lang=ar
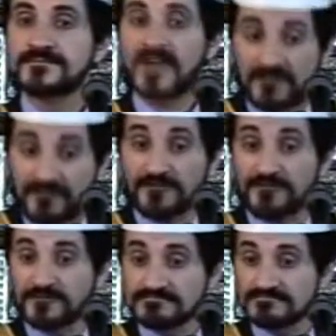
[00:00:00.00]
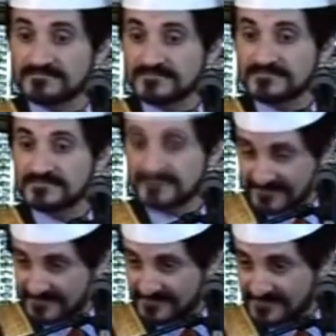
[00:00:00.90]
خفيف
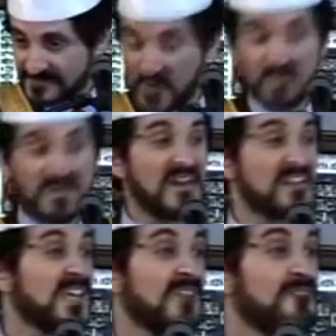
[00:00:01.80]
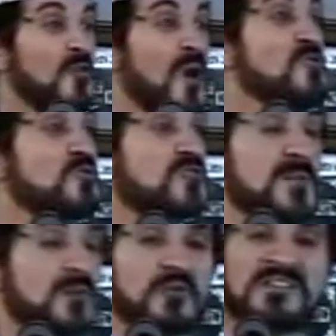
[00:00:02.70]
يمكن أن يستخفه أي
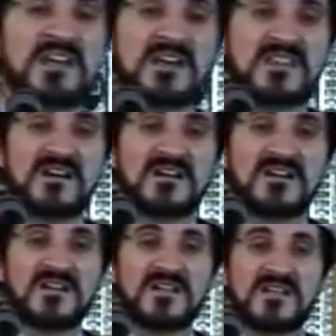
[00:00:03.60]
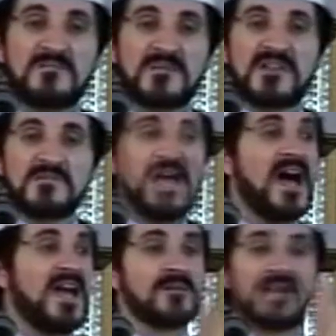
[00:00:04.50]
شيء بعض الناس هكذا مثل
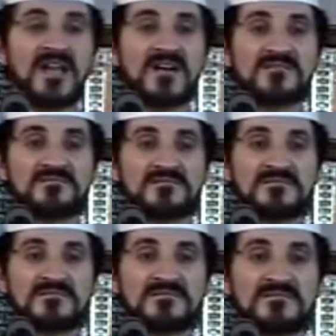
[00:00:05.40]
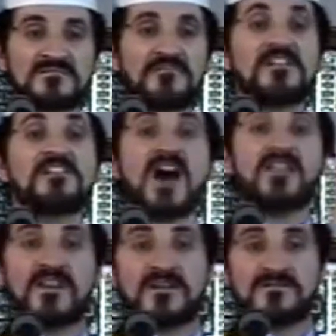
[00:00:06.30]
ملح على مقلاة في
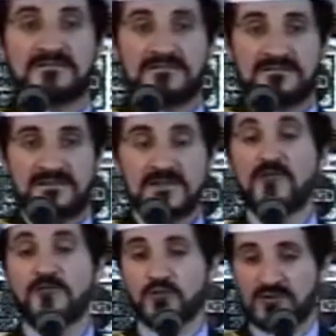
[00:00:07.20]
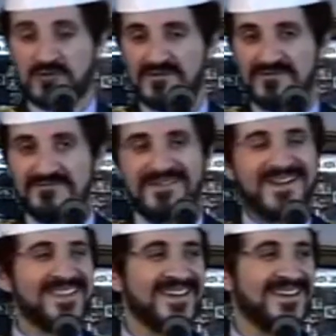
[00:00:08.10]
لحظة يفور ما
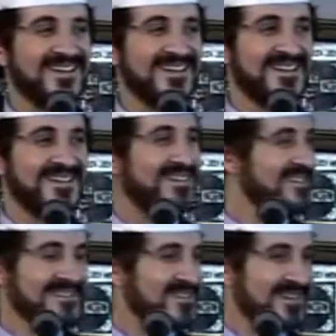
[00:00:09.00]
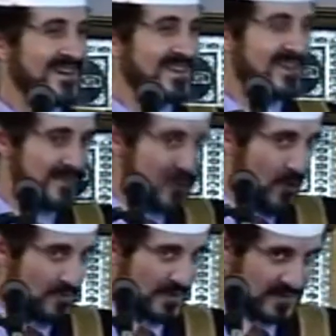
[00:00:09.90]
هذا؟ هذا من
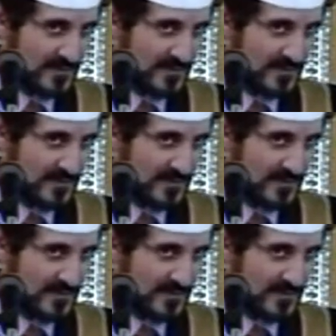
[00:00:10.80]
الحمق